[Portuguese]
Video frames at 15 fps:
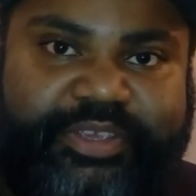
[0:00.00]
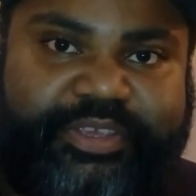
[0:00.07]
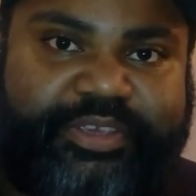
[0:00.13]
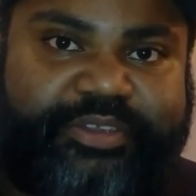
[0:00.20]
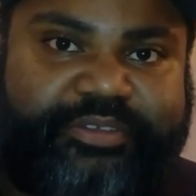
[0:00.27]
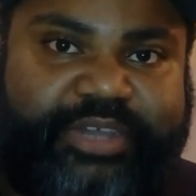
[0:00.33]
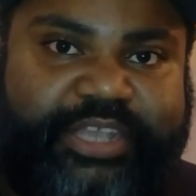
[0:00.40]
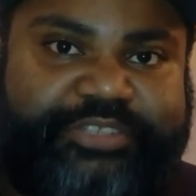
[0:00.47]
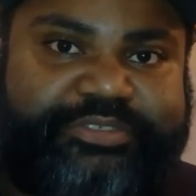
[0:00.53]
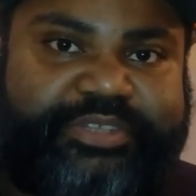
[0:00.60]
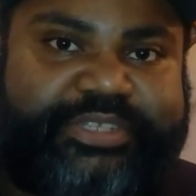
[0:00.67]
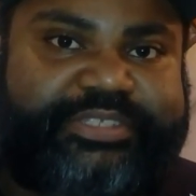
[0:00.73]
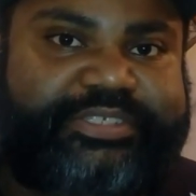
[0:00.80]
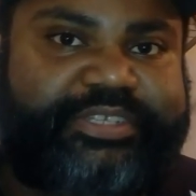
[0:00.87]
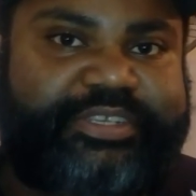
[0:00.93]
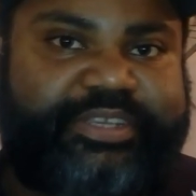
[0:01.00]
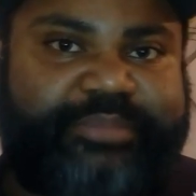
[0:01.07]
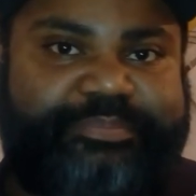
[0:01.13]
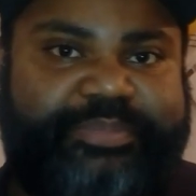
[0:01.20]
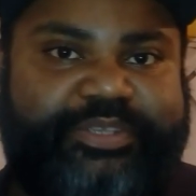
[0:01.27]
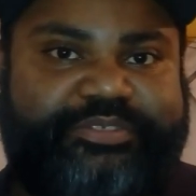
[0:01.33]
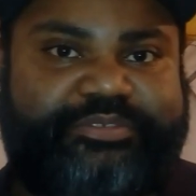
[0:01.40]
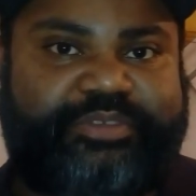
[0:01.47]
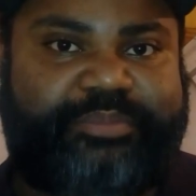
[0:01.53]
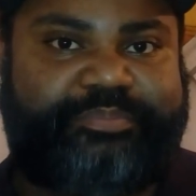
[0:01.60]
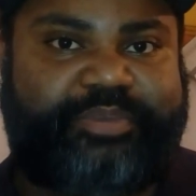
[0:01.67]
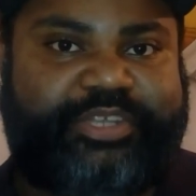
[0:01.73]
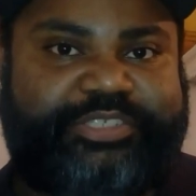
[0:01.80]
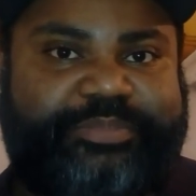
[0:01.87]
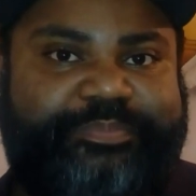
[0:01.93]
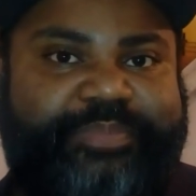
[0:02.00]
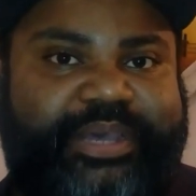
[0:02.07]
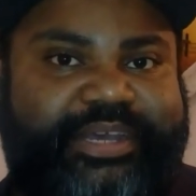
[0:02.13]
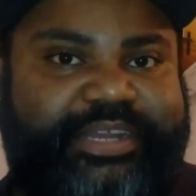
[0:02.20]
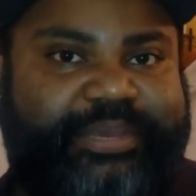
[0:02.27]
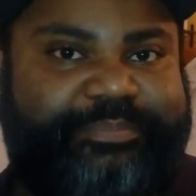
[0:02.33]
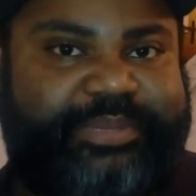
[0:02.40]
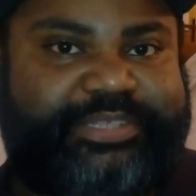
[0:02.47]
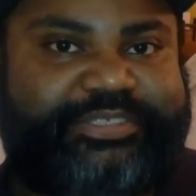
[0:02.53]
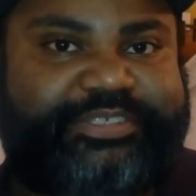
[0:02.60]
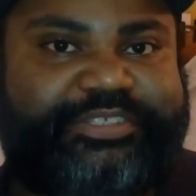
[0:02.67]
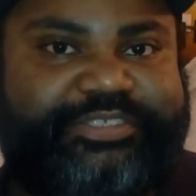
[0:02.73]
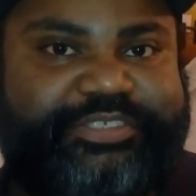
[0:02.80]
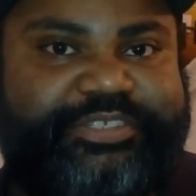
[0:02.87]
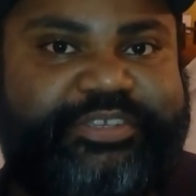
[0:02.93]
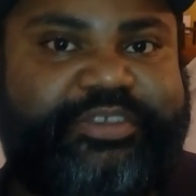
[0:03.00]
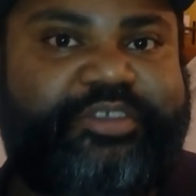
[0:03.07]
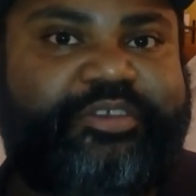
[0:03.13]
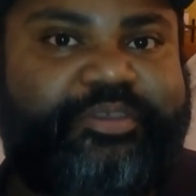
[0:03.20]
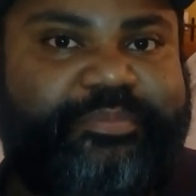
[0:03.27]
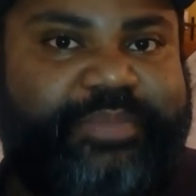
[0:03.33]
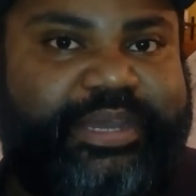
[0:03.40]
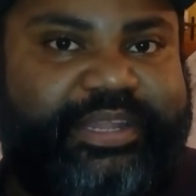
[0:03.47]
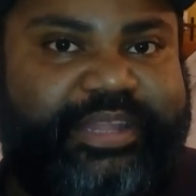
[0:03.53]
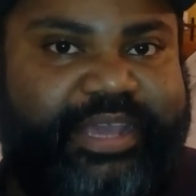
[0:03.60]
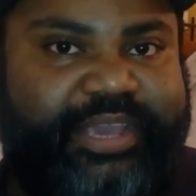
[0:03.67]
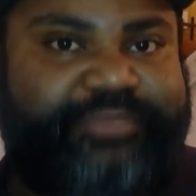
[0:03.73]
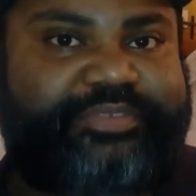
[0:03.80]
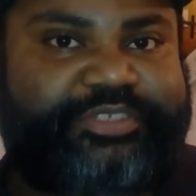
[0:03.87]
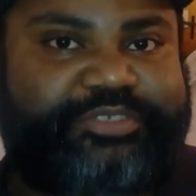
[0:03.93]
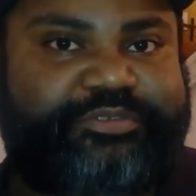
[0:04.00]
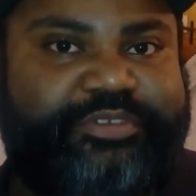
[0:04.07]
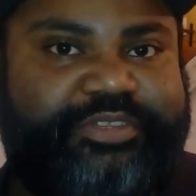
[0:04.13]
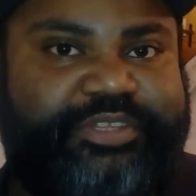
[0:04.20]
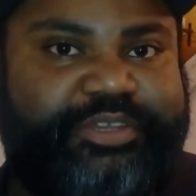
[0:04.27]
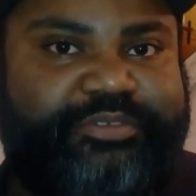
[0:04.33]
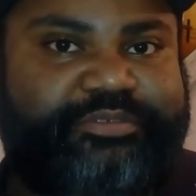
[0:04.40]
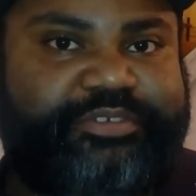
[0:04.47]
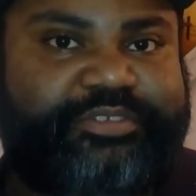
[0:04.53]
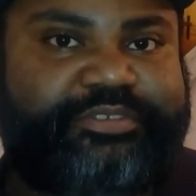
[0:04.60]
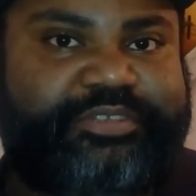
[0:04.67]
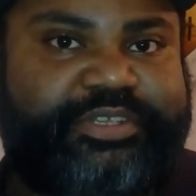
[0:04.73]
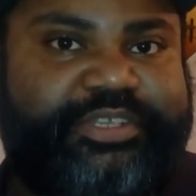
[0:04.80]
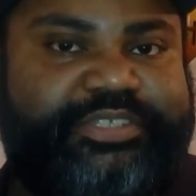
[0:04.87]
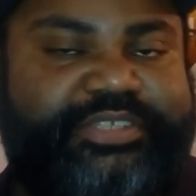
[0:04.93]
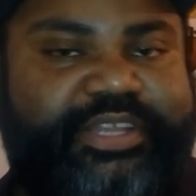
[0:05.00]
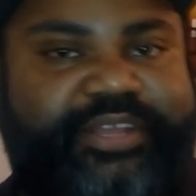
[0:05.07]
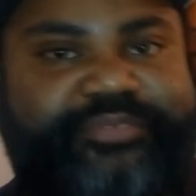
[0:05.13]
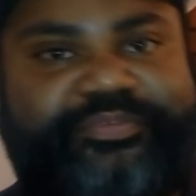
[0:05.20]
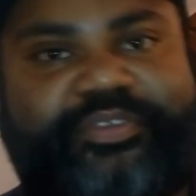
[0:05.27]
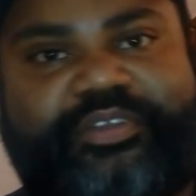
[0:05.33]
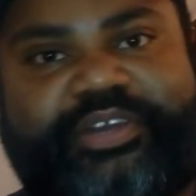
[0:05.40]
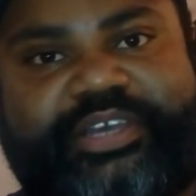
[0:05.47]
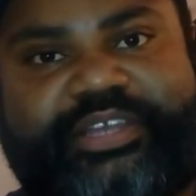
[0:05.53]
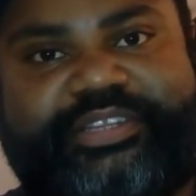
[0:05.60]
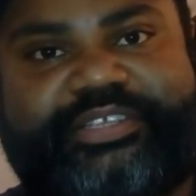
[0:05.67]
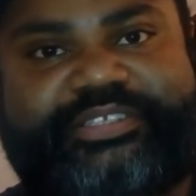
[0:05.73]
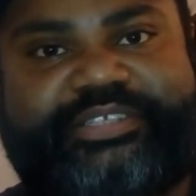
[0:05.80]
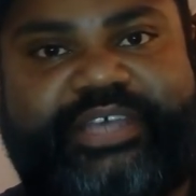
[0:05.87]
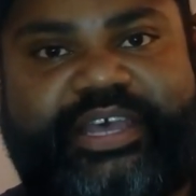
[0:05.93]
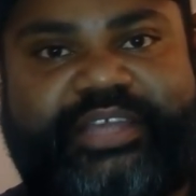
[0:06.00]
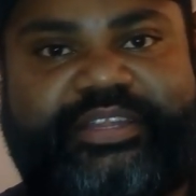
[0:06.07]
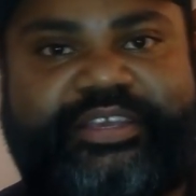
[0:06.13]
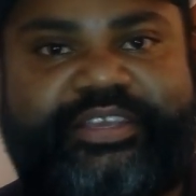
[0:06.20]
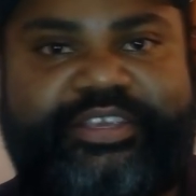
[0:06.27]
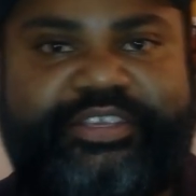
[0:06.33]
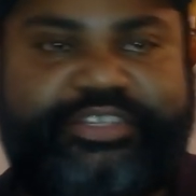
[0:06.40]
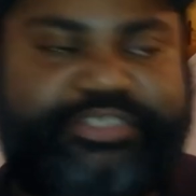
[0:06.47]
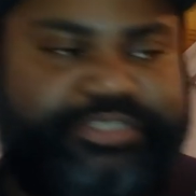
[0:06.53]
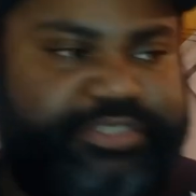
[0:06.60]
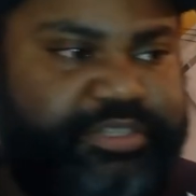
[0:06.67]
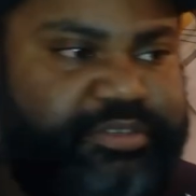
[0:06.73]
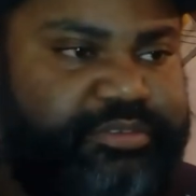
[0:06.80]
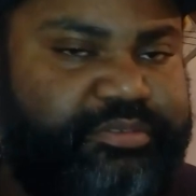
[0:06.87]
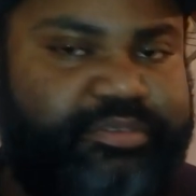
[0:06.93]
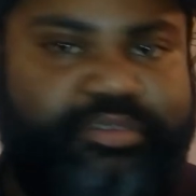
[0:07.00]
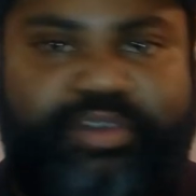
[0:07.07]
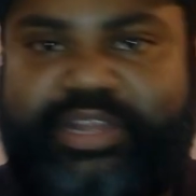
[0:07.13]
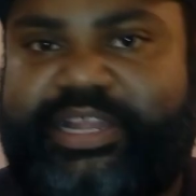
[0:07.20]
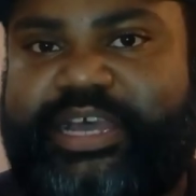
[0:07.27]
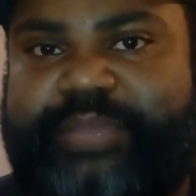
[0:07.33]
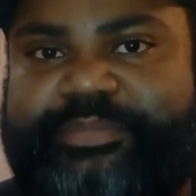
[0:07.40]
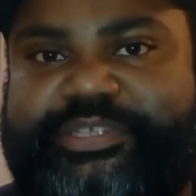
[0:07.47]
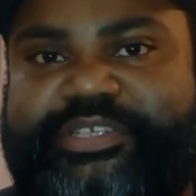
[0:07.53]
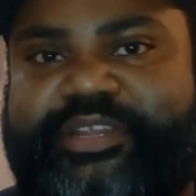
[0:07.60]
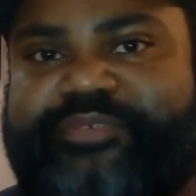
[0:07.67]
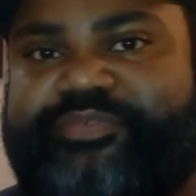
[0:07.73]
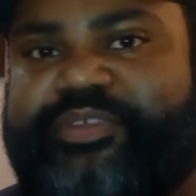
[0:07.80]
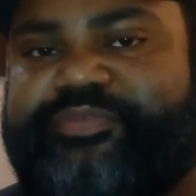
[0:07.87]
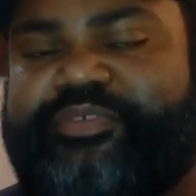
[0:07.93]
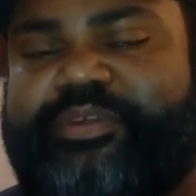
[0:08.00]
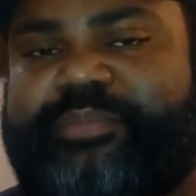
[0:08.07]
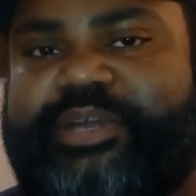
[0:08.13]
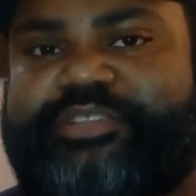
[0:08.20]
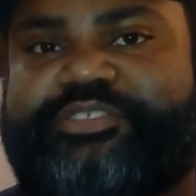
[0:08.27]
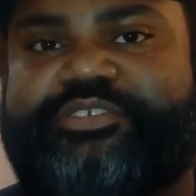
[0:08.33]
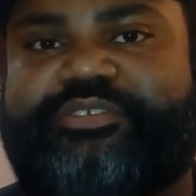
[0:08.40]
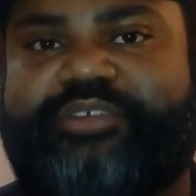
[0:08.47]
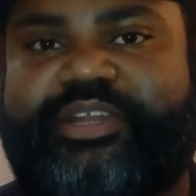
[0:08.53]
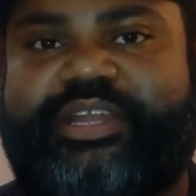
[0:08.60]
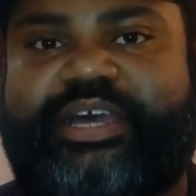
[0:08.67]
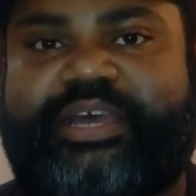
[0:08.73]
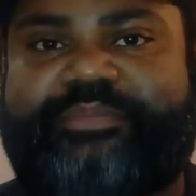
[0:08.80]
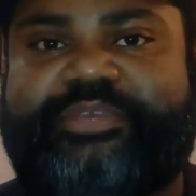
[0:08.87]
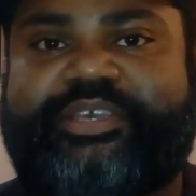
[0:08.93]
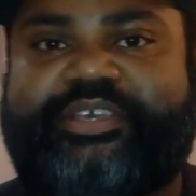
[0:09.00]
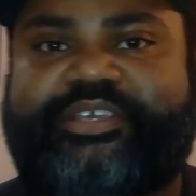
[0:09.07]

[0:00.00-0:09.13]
Eu acho assim que a pessoa pode parar para assistir uma live de conteúdo se ela for organizada, estilo um collab, se ela for em formato de collab.